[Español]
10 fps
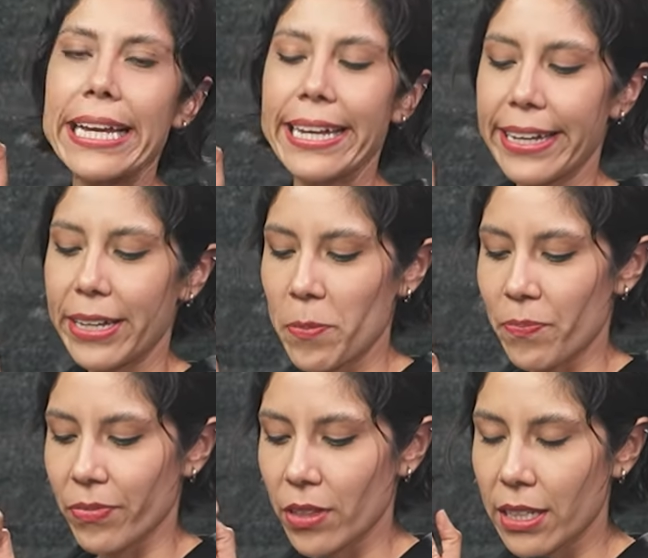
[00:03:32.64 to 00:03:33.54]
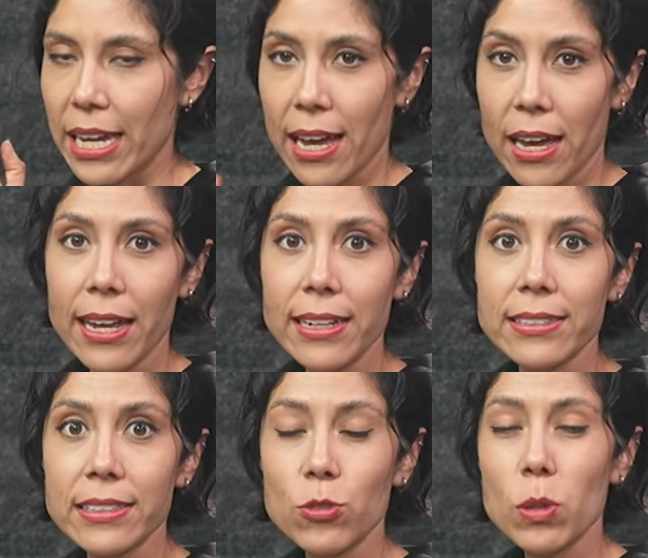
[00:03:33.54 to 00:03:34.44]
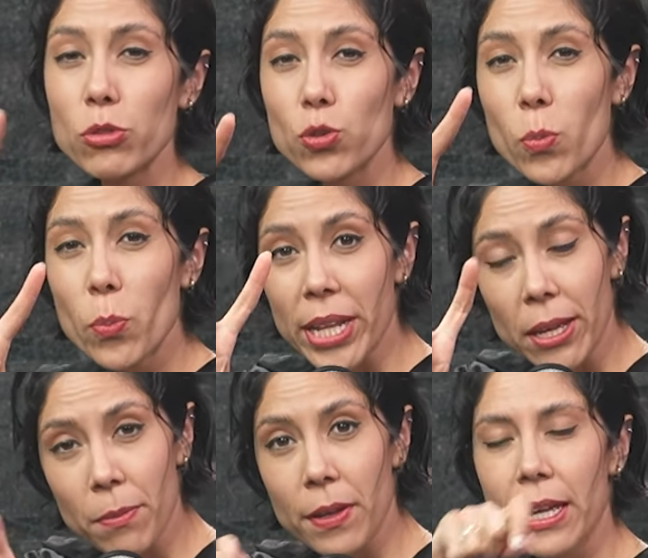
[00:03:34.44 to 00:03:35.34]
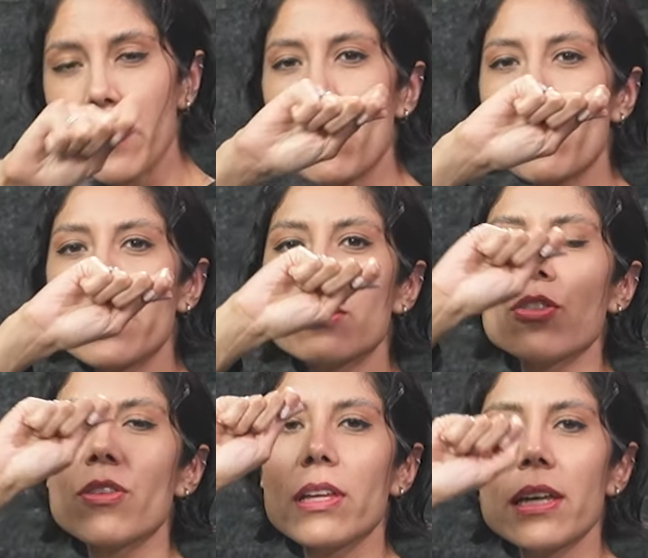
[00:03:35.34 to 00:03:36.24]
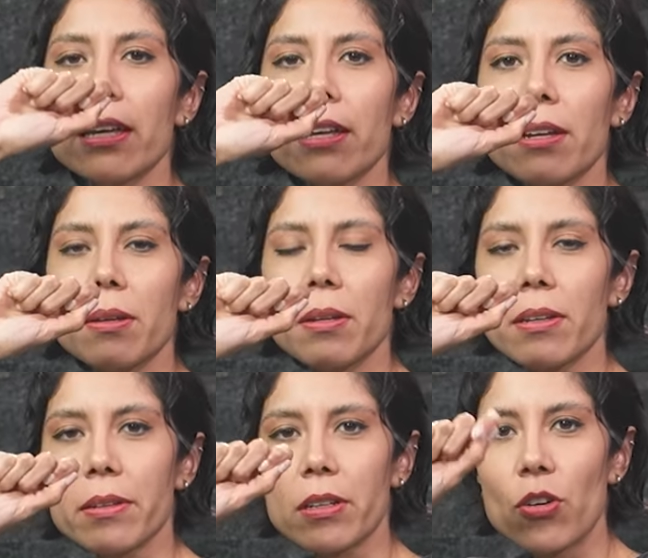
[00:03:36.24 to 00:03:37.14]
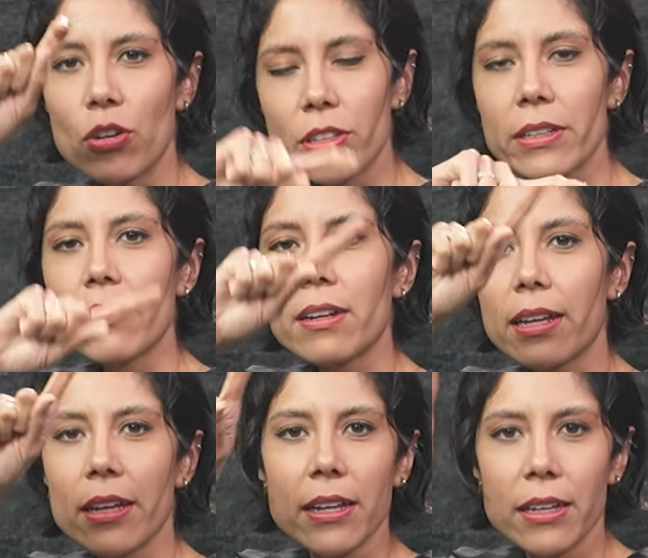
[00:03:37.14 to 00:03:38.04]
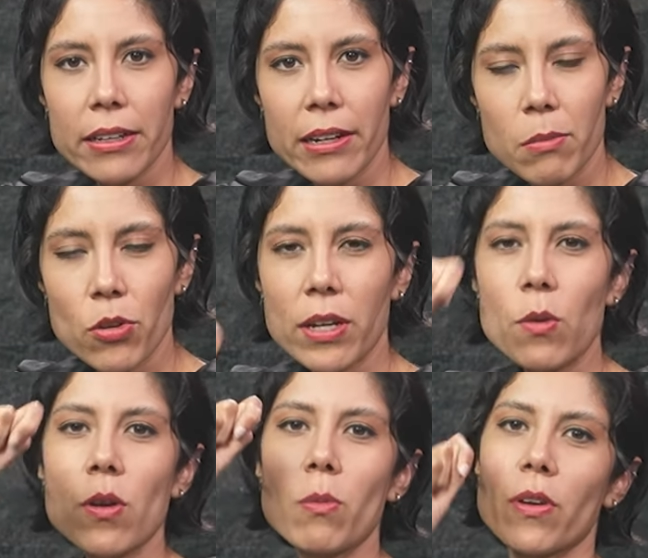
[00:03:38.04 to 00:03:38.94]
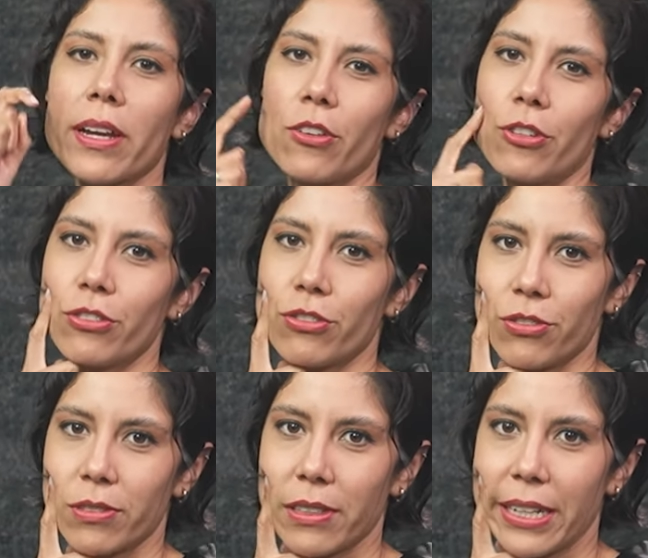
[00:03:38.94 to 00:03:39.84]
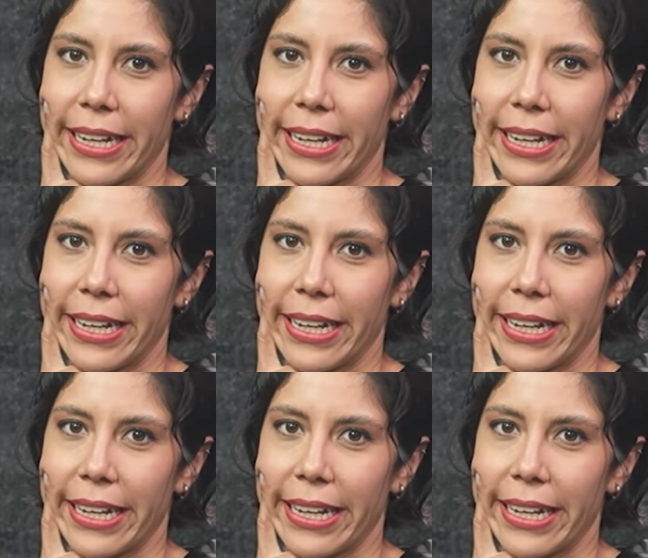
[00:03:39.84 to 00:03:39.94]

Eh, ya tuvimos un breve momento de corte entre el bloque 1 y el bloque 2.